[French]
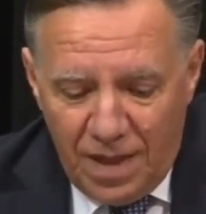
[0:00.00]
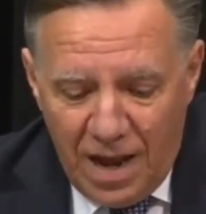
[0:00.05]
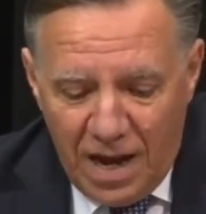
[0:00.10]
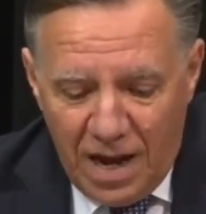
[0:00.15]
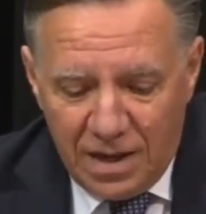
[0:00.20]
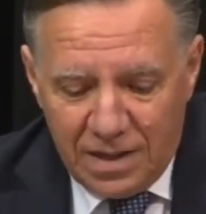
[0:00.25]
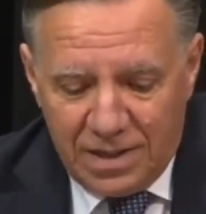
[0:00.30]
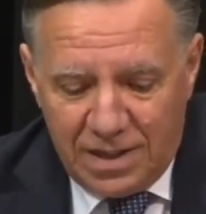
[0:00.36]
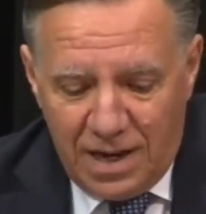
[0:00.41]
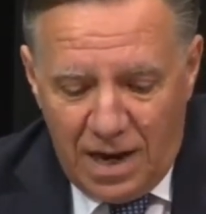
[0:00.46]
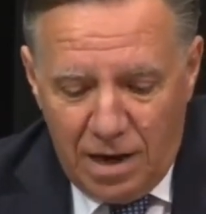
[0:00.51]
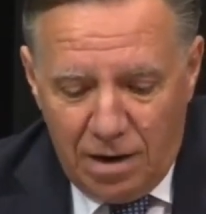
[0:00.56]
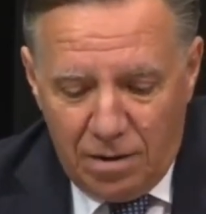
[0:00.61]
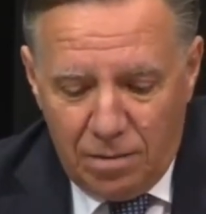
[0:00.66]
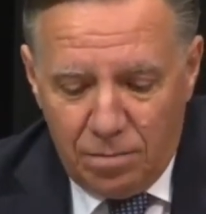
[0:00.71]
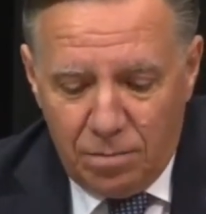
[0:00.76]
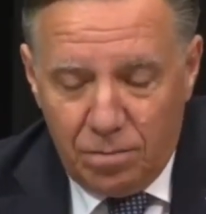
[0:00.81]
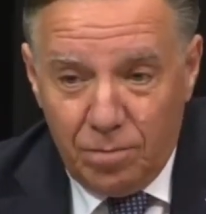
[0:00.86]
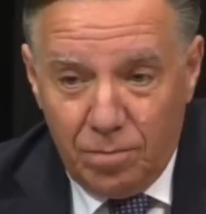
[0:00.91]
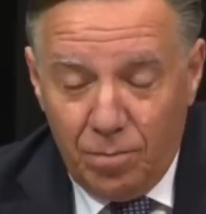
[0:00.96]

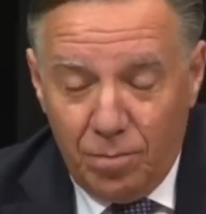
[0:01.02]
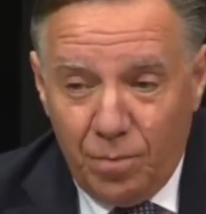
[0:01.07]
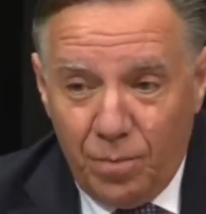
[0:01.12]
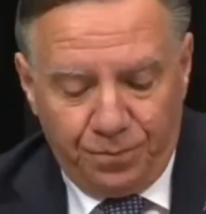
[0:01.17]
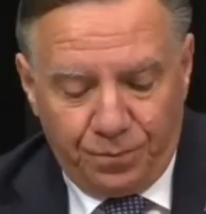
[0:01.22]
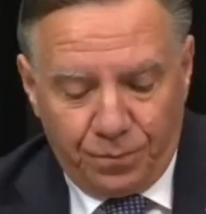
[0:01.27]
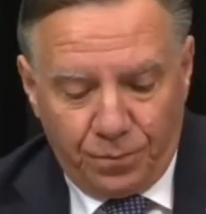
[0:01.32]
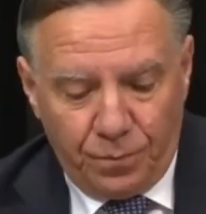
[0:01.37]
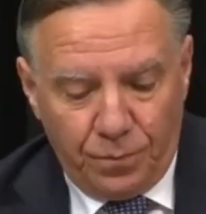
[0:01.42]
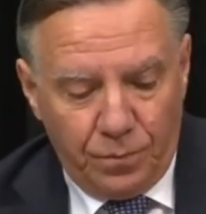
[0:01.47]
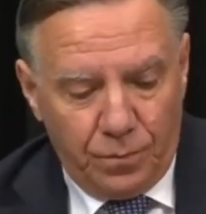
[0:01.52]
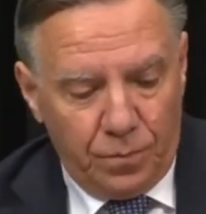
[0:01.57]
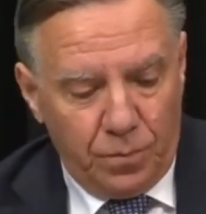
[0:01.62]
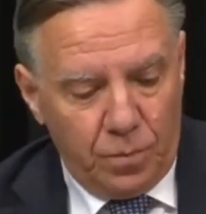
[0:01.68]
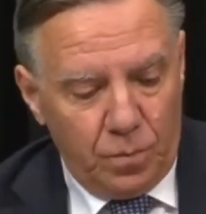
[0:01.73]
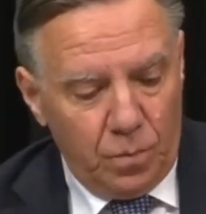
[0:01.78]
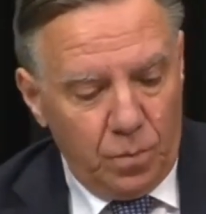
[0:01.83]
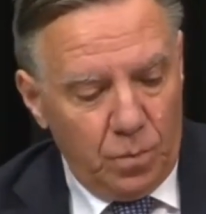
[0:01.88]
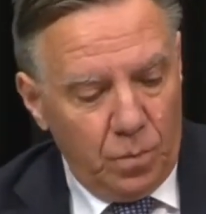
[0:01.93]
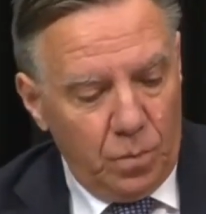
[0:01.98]
ensemble. Je voulais
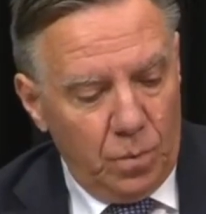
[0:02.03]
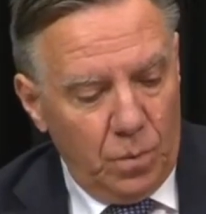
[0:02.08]
dire,